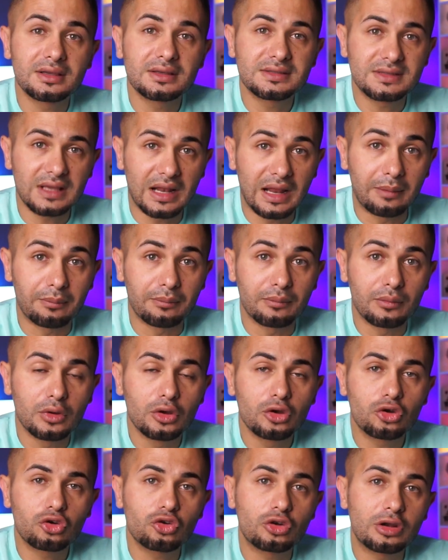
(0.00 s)
سلام
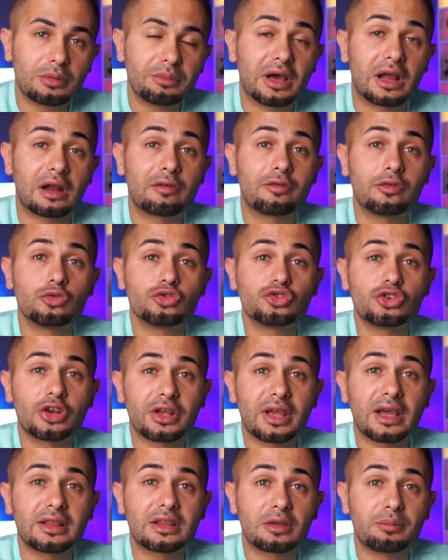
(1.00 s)
كلنا بنعرف انه
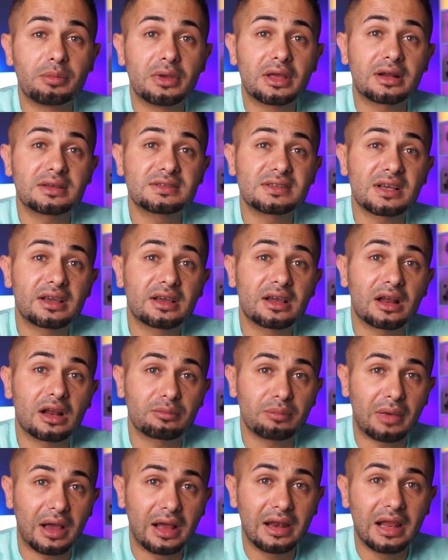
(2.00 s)
شركات كبيره
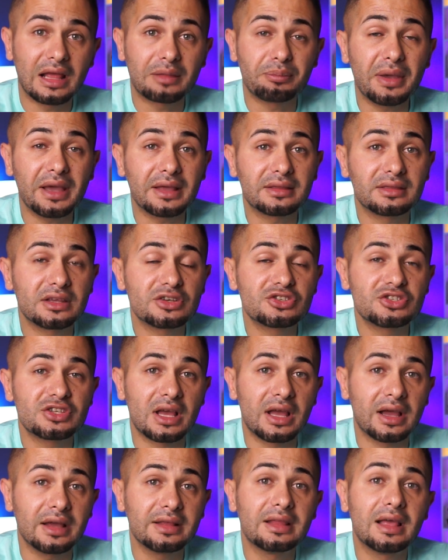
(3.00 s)
سكرت محلات بيع
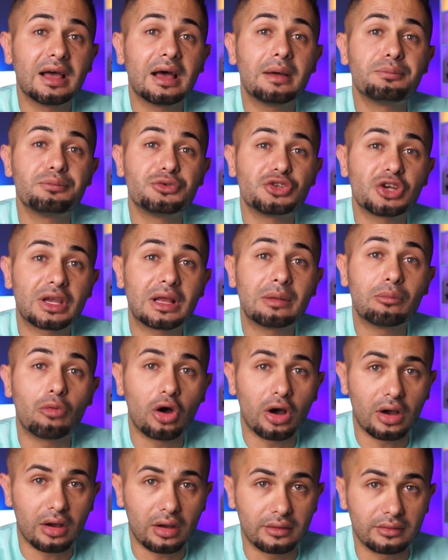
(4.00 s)
التجزئه عندها بشكل
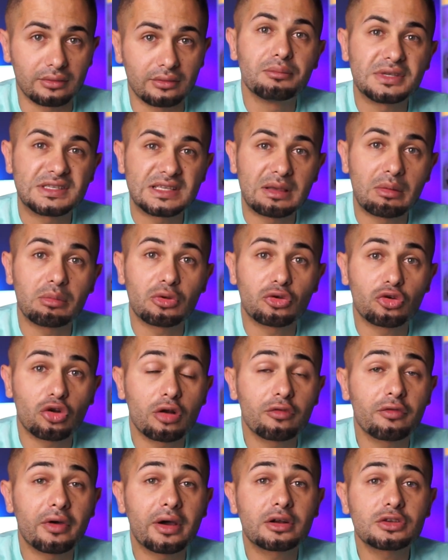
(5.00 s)
مؤقت بسبب
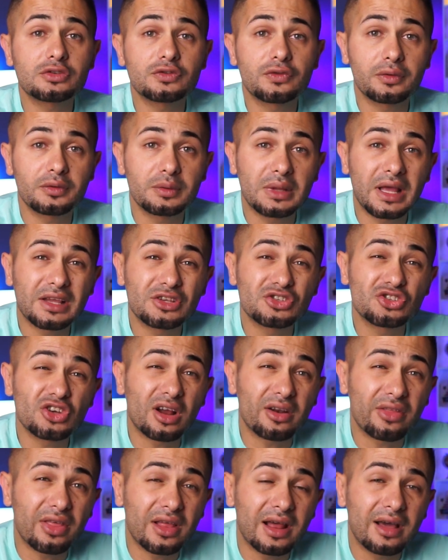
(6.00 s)
الكورونا فيروس في بدايه
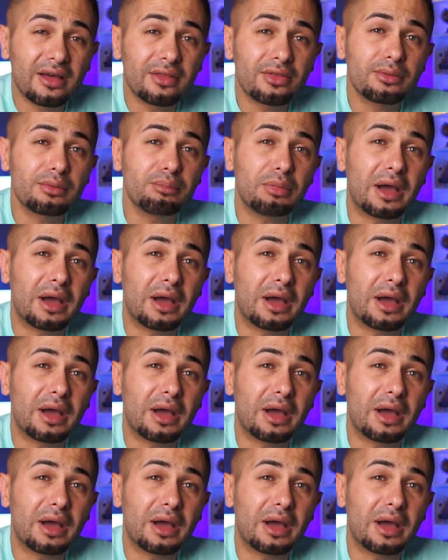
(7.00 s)
شهر ثلاث